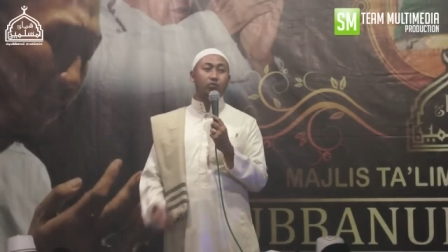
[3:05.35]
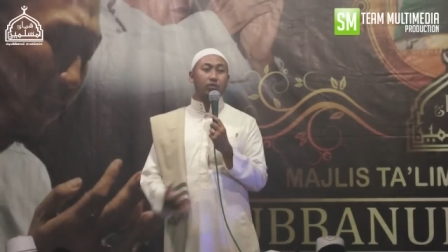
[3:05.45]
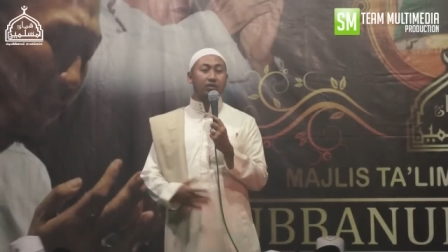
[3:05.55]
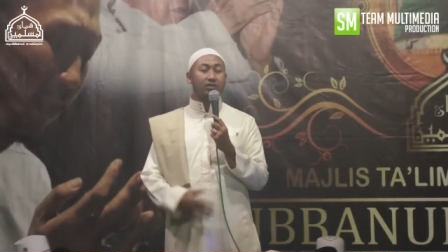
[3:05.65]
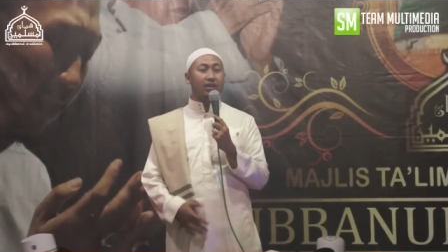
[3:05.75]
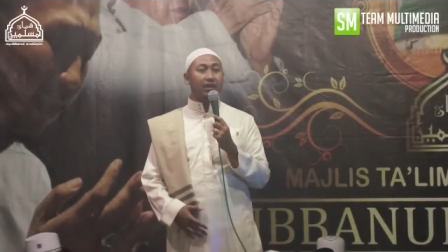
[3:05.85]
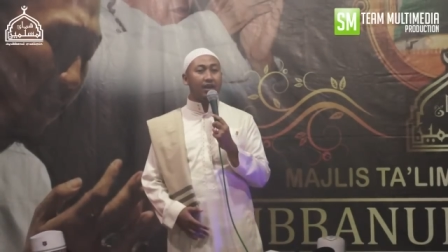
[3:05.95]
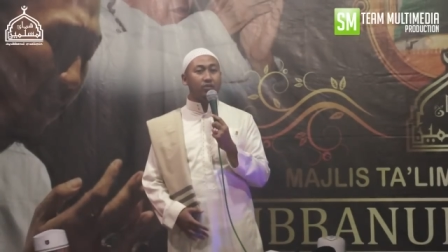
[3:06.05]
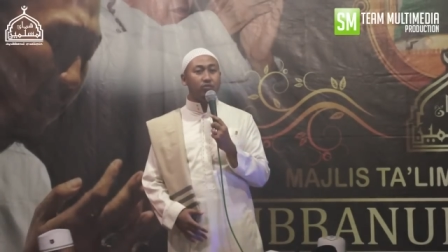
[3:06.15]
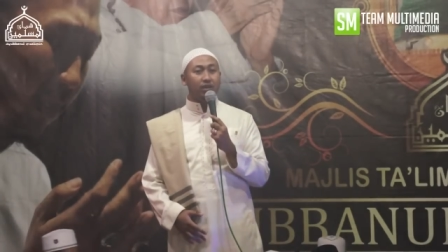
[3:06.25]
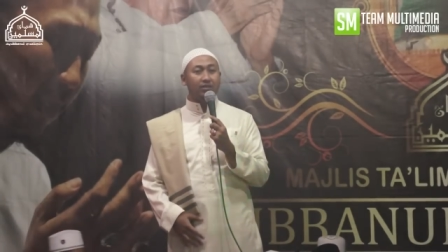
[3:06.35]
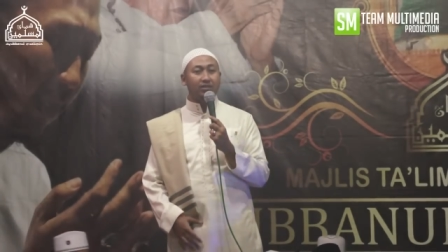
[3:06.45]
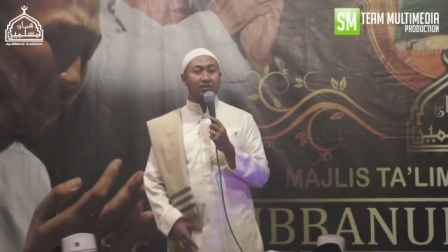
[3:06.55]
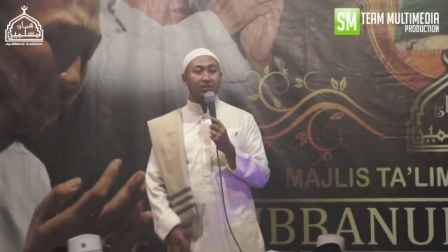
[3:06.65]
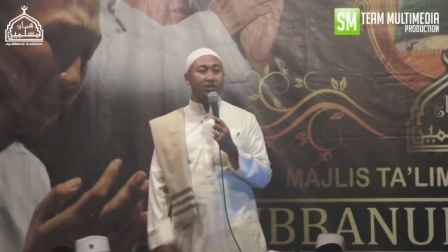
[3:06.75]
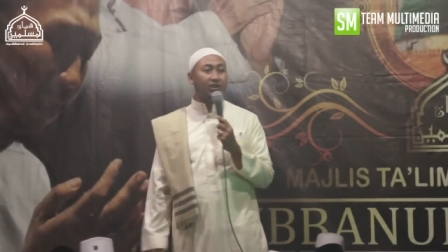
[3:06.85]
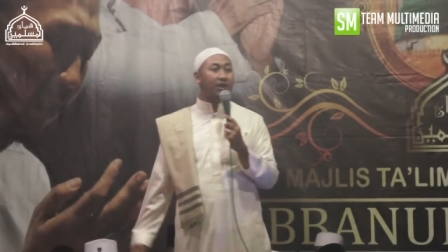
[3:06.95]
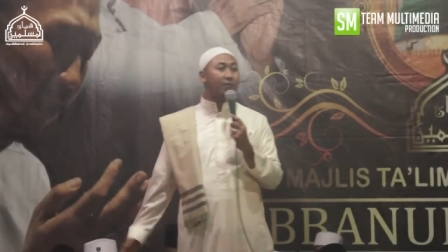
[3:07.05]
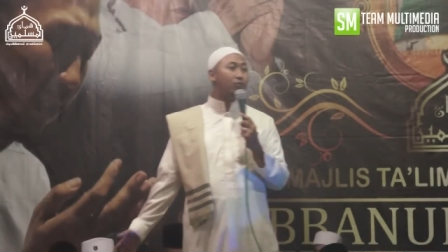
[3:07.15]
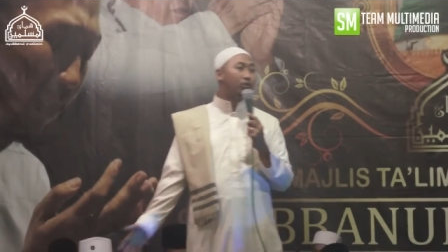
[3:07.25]
gula sarang ajunan setuju
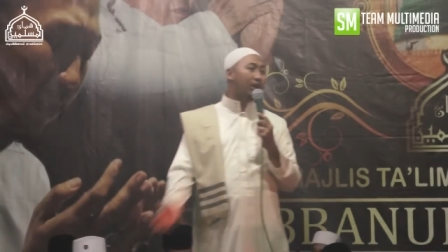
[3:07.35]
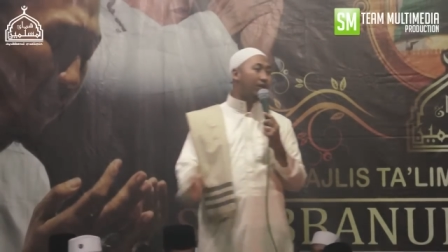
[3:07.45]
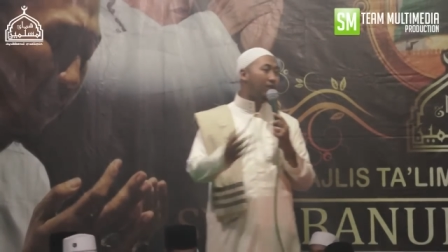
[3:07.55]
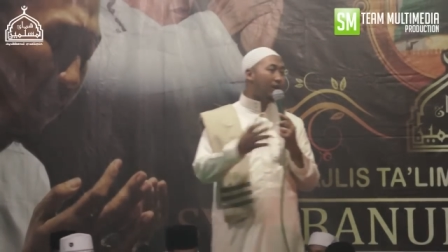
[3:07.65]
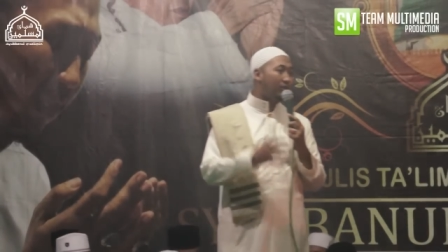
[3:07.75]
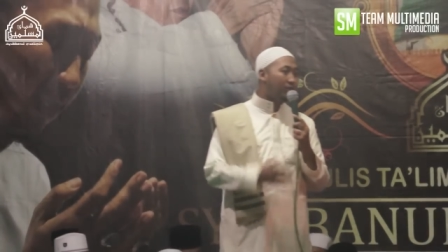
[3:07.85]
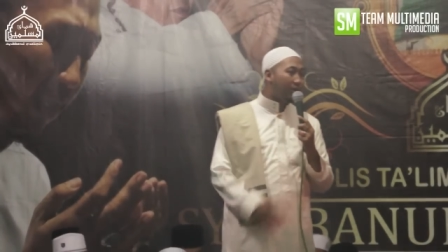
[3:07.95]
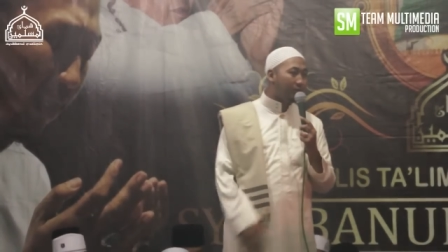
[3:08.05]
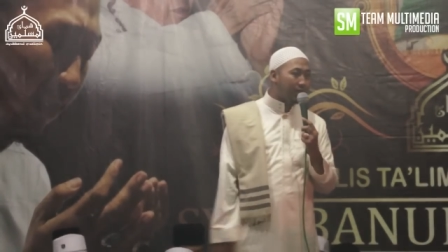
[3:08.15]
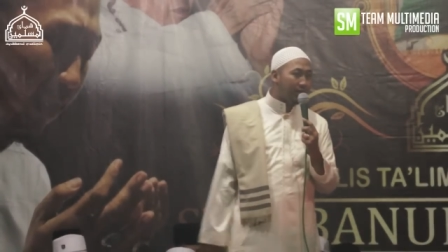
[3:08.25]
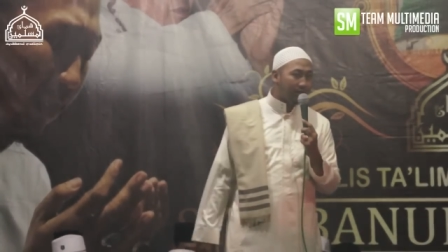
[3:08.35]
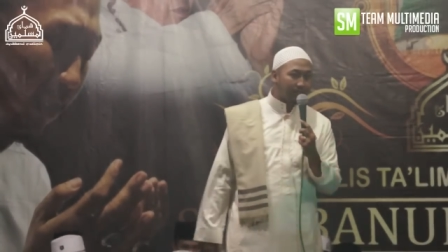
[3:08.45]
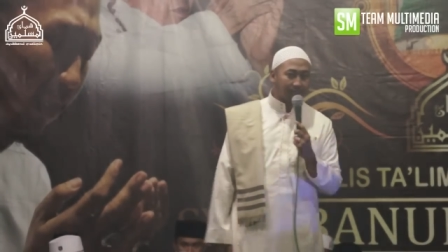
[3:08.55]
dikabulkan oleh Allah. Amin.